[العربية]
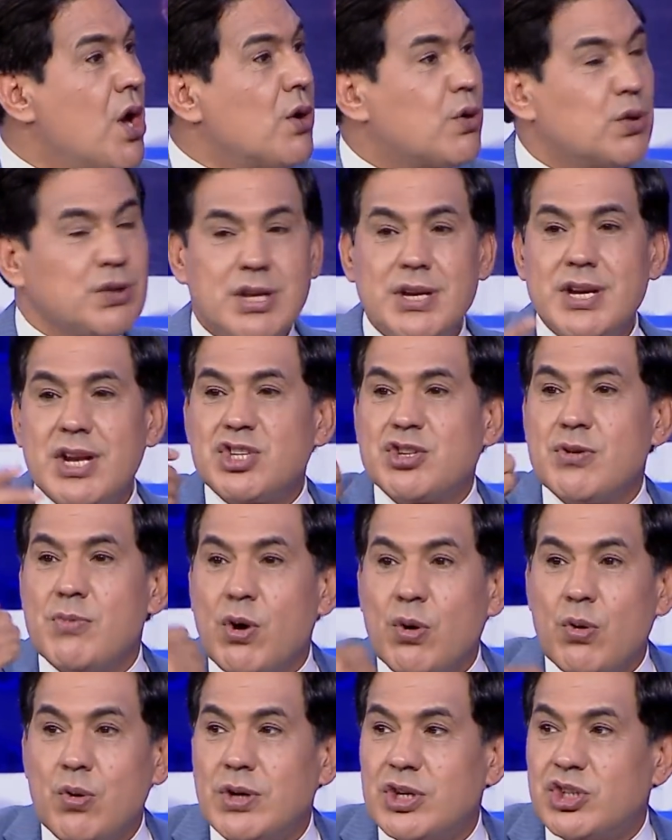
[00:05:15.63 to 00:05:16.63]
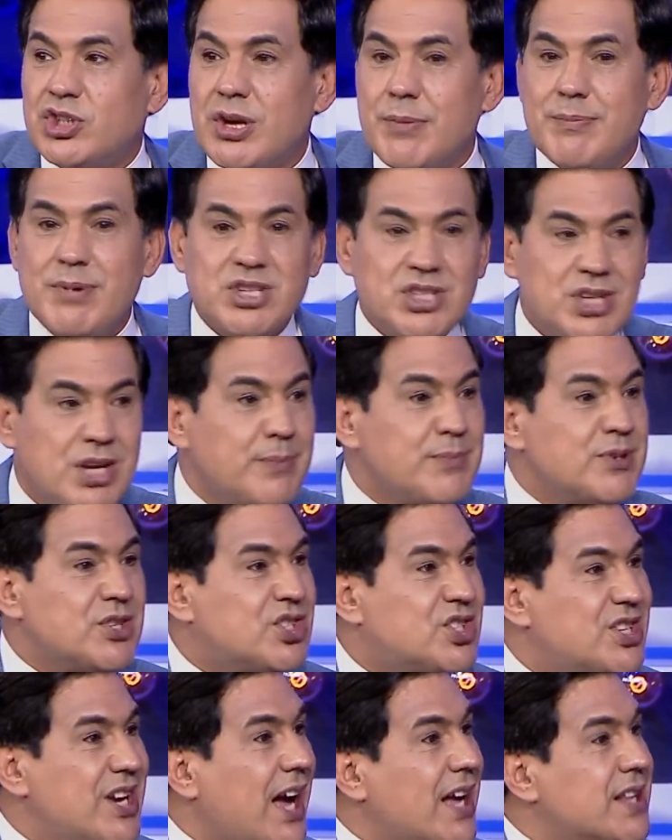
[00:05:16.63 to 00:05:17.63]
كنت نجم نقول للشاب بشير باش
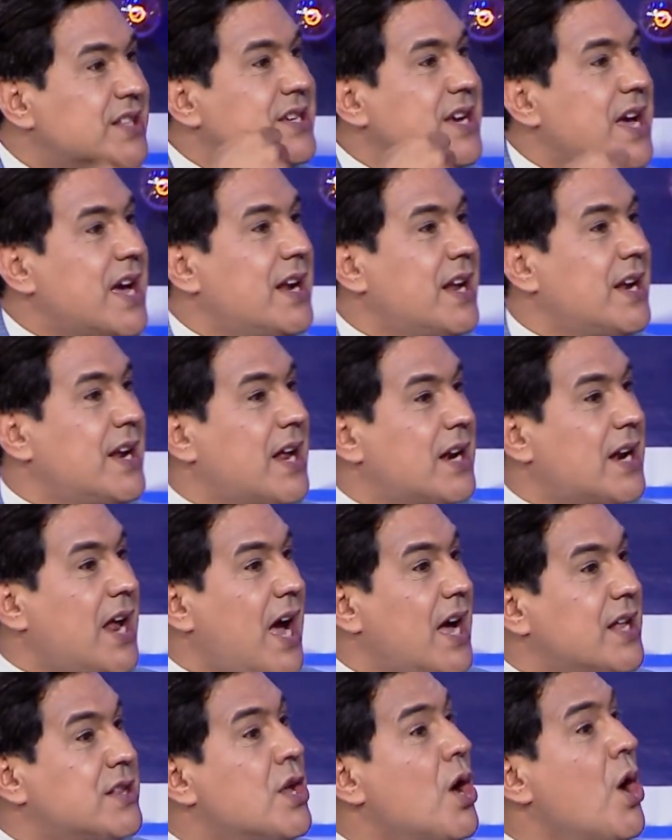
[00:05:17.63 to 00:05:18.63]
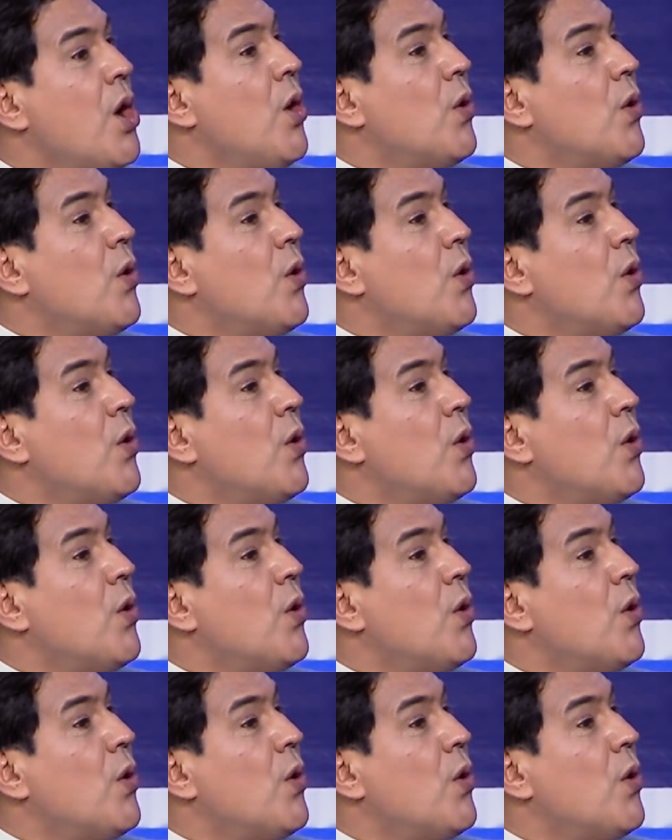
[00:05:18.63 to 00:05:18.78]
تجي عندي انا نهار الاحد